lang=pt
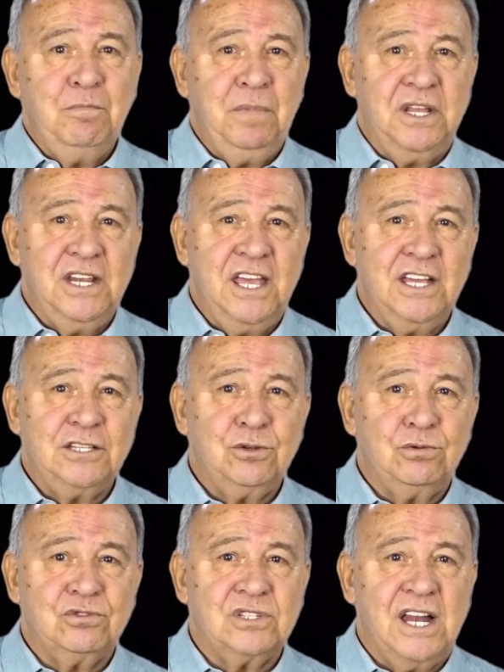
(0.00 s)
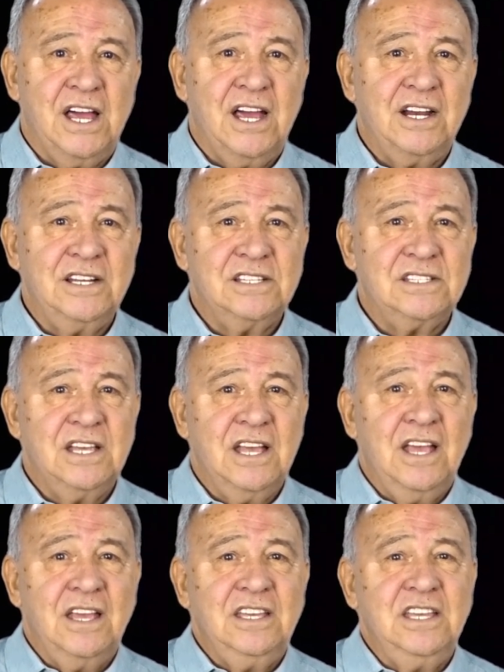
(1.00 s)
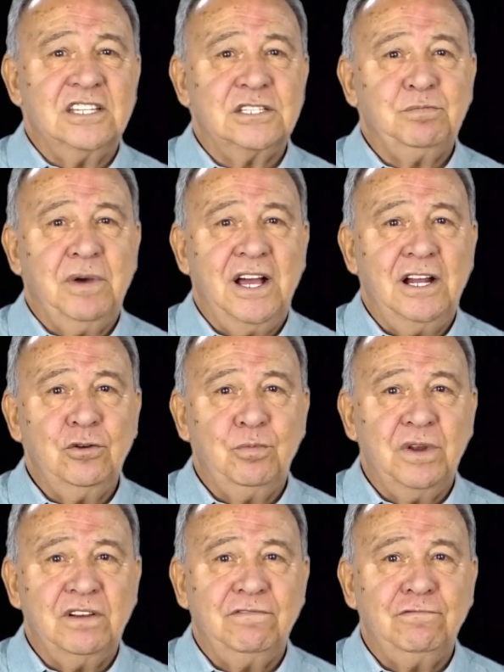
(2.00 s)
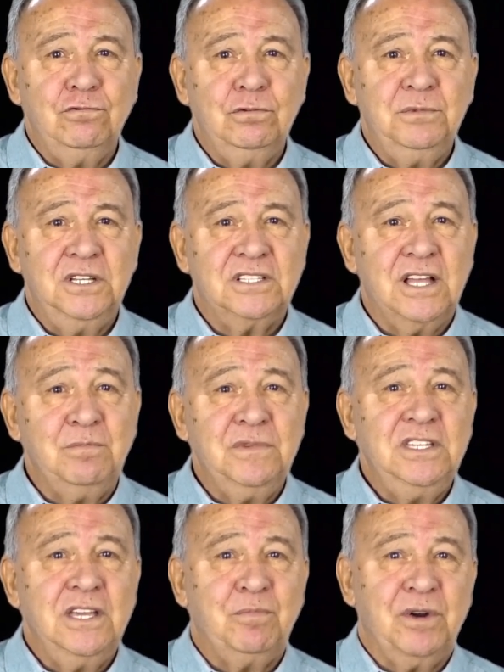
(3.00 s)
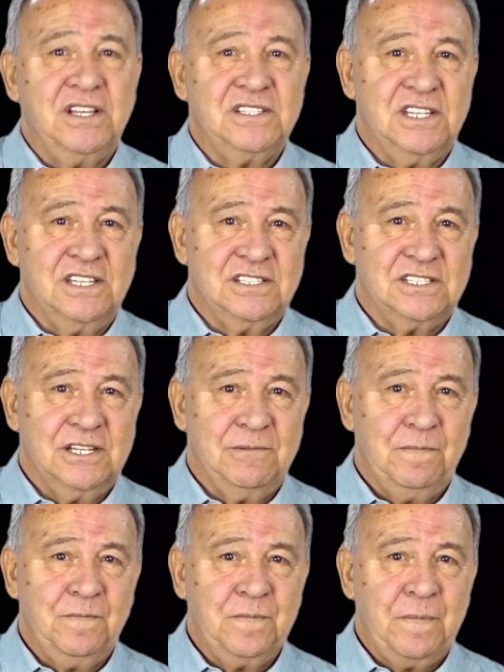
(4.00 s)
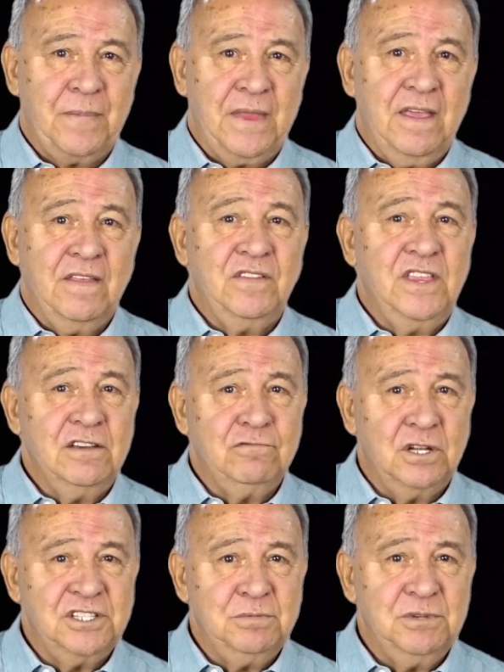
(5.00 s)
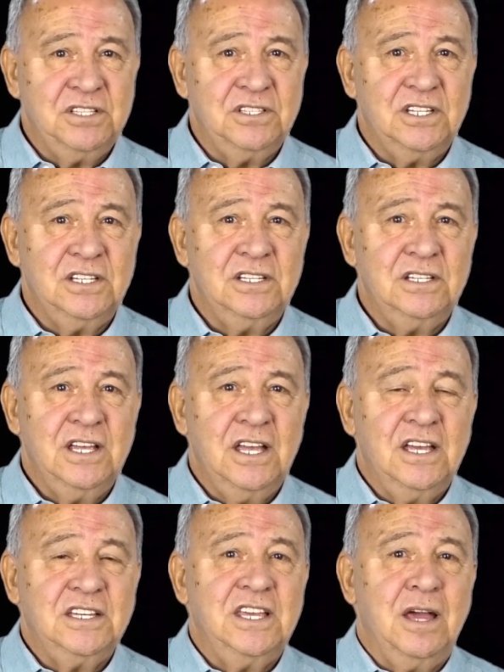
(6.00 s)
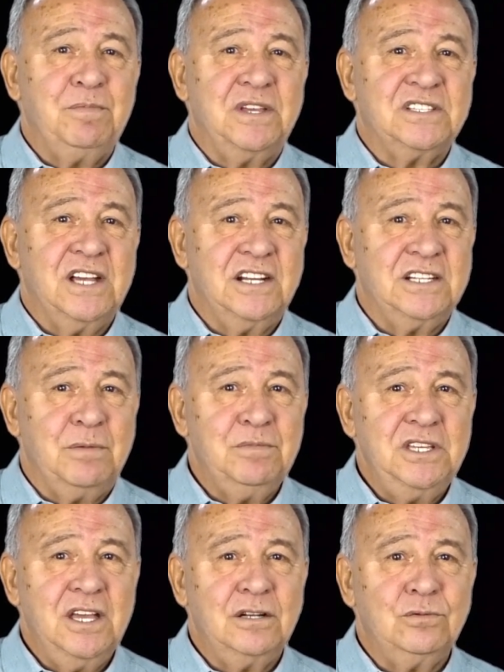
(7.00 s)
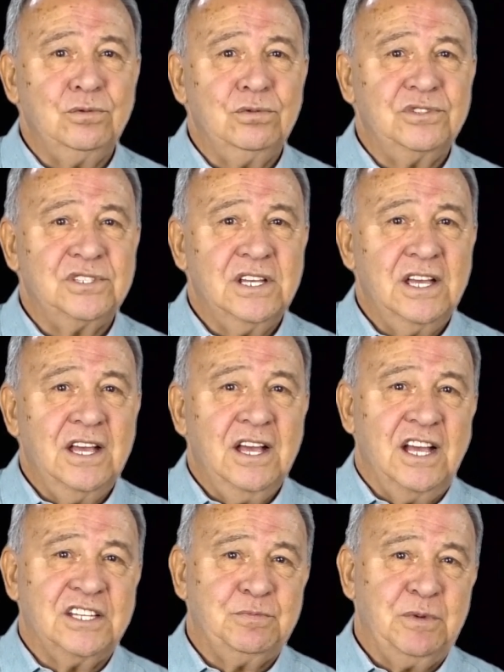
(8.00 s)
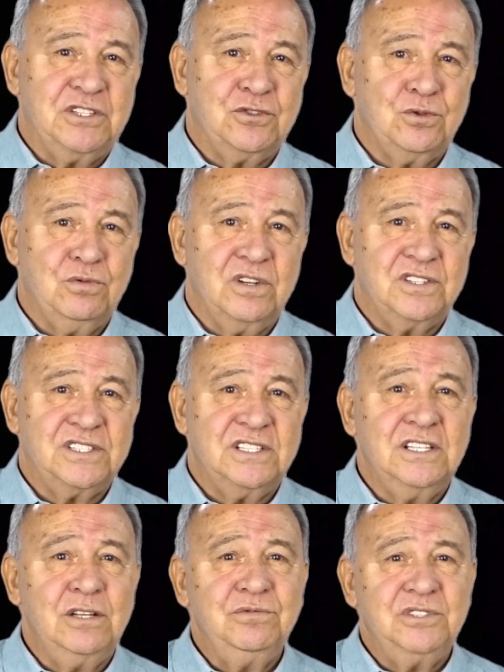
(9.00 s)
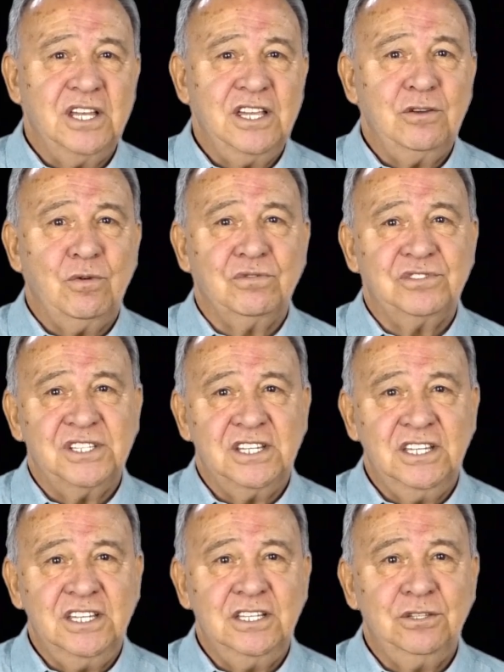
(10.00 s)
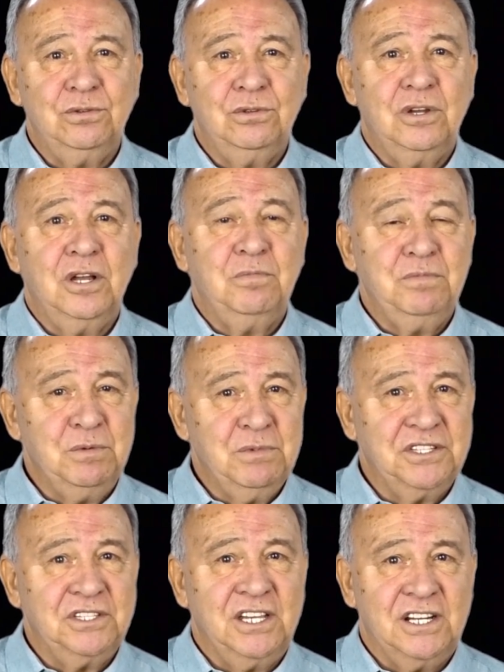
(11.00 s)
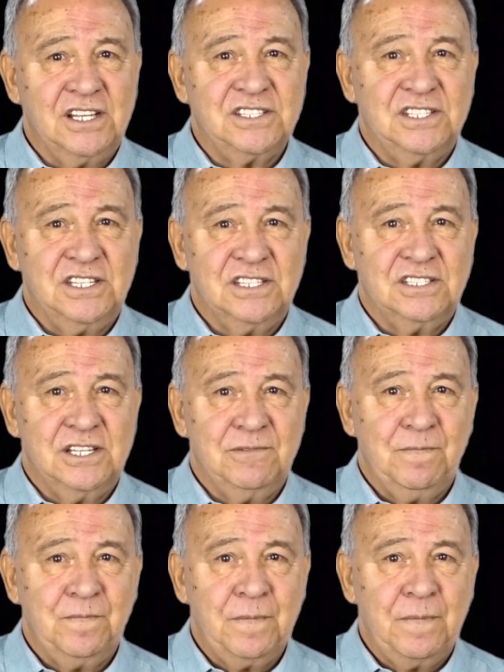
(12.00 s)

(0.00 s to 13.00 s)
Penetro os lares e espalho o perfume da minha presença. Devo admitir que, apesar da minha luz, as pessoas não têm conseguido me manter acesa.